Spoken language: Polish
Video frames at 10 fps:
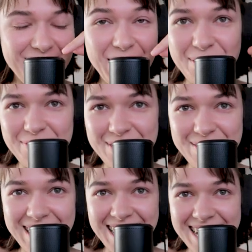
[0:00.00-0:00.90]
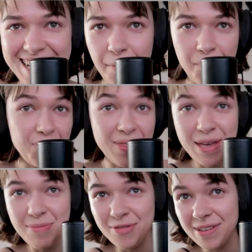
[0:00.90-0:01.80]
mikrofonu, ale
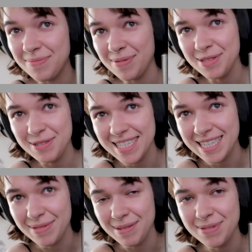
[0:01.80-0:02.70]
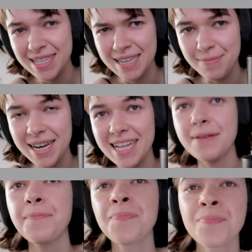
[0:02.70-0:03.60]
nie mówię, bo słyszycie mnie przez aparat.